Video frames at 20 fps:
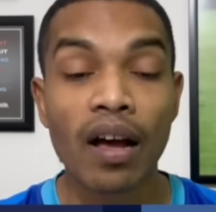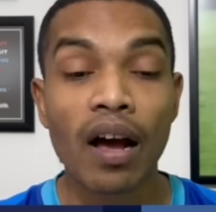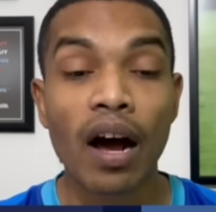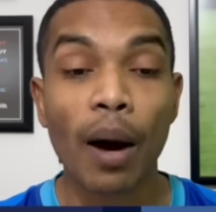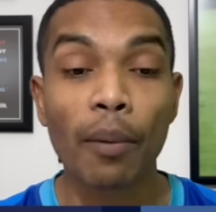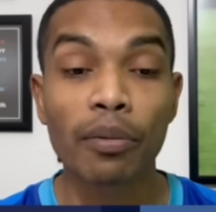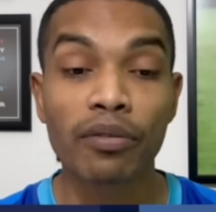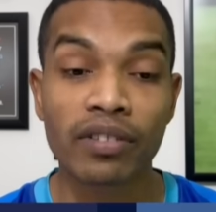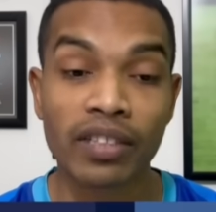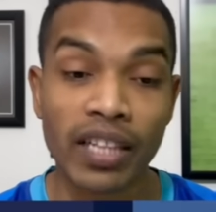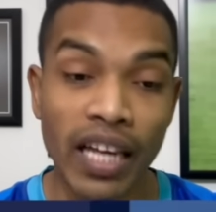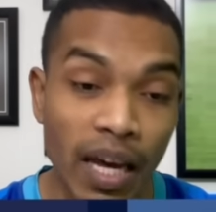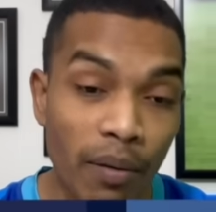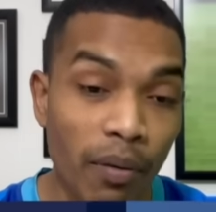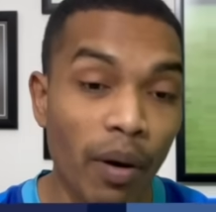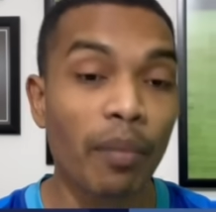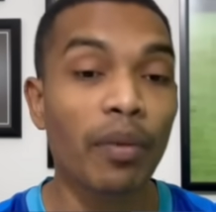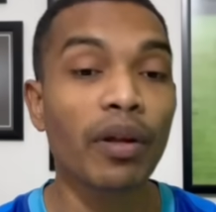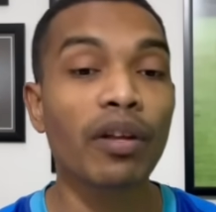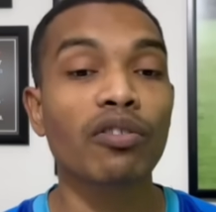अब सेम
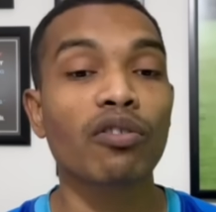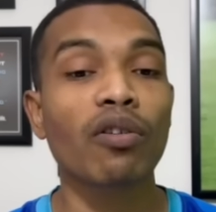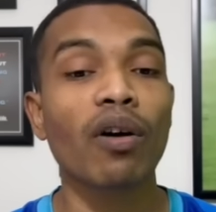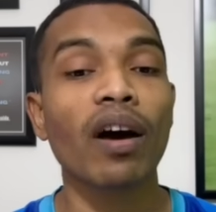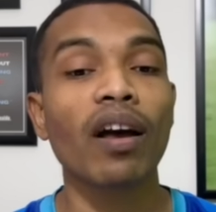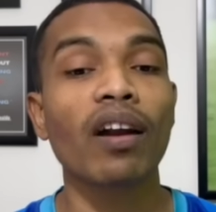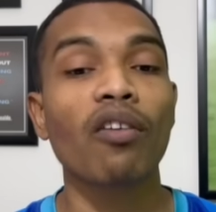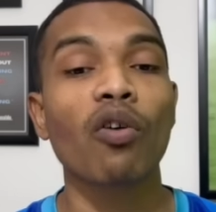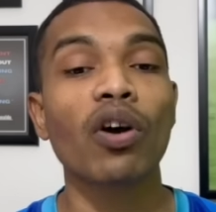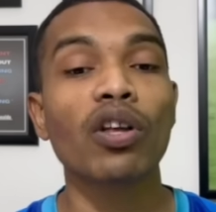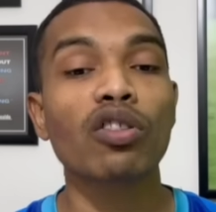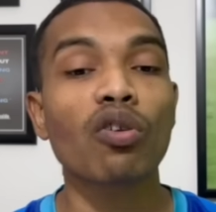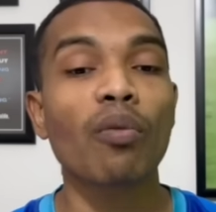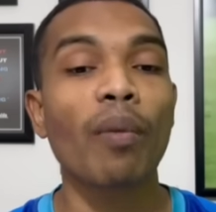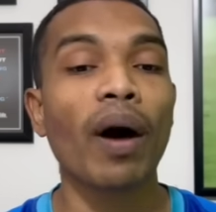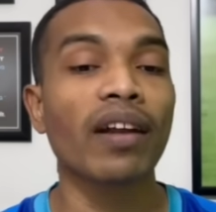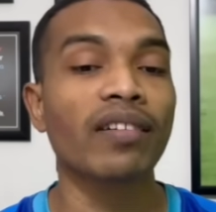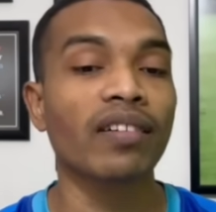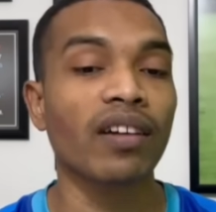हम इसको अगर रोहित कुमार से